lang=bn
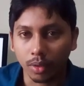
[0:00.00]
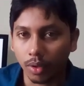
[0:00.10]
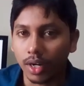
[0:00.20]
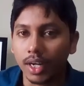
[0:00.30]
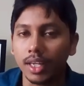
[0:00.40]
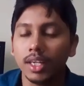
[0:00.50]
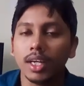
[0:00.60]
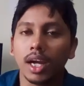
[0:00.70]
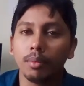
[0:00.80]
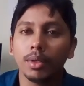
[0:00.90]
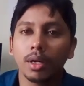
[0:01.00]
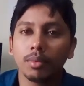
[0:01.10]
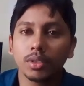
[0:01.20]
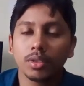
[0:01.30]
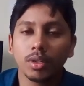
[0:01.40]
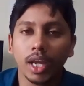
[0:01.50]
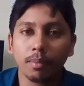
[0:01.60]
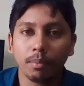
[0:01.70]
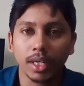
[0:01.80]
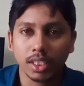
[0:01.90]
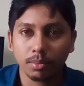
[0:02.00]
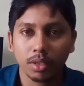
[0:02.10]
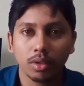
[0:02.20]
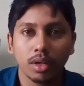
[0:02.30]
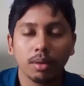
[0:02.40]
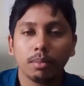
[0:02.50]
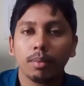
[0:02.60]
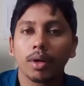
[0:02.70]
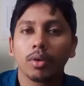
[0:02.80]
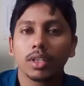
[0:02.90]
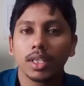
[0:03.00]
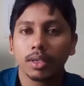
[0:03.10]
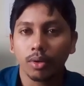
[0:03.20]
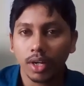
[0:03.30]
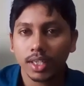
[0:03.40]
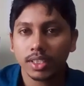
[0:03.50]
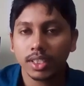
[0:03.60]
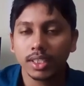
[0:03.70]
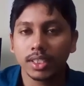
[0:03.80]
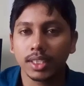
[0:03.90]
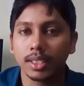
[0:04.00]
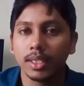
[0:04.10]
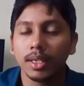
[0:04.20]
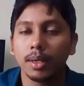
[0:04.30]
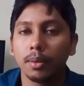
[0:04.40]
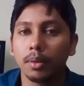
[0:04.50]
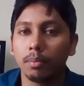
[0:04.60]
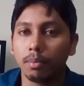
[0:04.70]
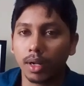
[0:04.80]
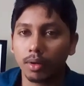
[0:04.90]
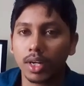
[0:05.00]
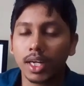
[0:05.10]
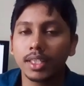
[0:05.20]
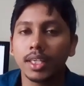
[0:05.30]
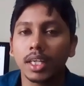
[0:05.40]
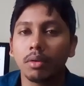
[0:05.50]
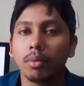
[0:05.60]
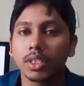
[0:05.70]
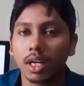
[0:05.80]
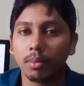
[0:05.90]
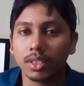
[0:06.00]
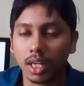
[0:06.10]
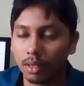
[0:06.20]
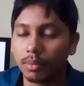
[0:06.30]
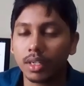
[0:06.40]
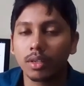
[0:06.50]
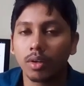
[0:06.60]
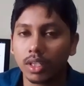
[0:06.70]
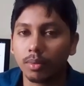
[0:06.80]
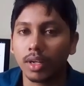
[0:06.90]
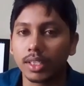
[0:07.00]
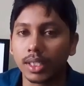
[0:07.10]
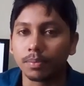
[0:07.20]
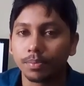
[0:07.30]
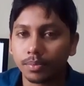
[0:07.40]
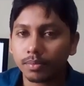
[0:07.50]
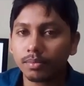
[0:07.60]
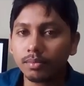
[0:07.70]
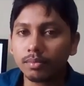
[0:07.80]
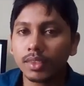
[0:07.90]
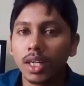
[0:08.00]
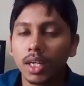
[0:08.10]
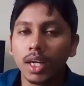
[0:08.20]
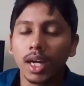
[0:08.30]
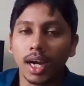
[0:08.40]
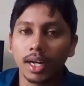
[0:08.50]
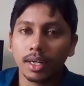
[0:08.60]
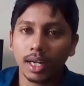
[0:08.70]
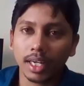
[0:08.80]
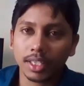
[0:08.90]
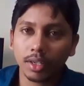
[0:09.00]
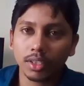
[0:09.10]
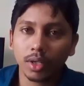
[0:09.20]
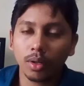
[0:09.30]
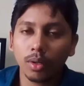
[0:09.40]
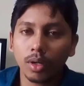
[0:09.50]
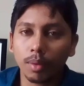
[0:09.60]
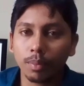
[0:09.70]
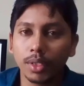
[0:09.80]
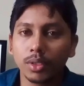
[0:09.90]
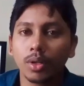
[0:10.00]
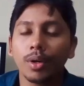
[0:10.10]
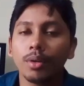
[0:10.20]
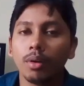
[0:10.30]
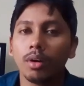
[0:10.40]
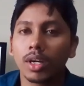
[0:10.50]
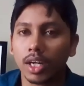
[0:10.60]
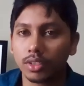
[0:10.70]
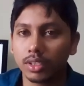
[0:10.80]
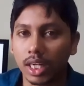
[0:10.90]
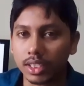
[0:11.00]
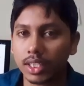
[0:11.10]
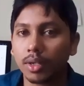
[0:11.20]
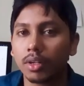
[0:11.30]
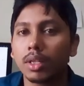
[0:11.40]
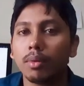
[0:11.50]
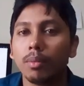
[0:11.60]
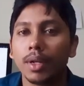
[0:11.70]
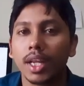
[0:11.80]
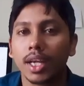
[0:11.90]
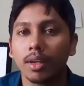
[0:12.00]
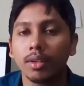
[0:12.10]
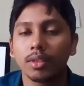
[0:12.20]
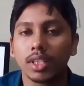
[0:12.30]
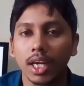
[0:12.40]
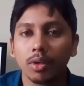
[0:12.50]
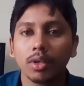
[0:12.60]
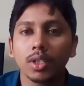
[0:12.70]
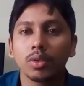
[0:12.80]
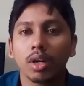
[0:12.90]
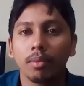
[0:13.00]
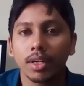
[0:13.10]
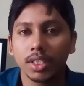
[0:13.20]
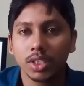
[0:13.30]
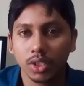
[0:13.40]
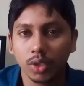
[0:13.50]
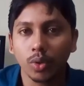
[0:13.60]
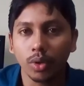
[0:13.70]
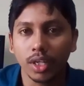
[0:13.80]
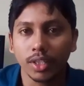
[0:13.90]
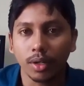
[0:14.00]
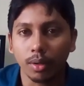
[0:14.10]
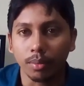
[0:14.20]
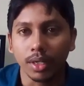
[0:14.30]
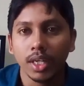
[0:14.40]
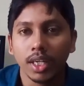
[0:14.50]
করে নাই আমি আপাতত এক এক সপ্তাহ ধরে ব্যবহার করতে করে আসছি যে বারো টাকা দিয়ে কীভাবে সারা মাস আনলিমিটেড কথা বলা যায় আর আরেকটা কথা হলো আপনি যখন কারো যার সাথে কথা বলবেন না কেন কিন্তু তাকেও কিন্তু আবার রেজিস্ট্রেশন করে নিতে হবে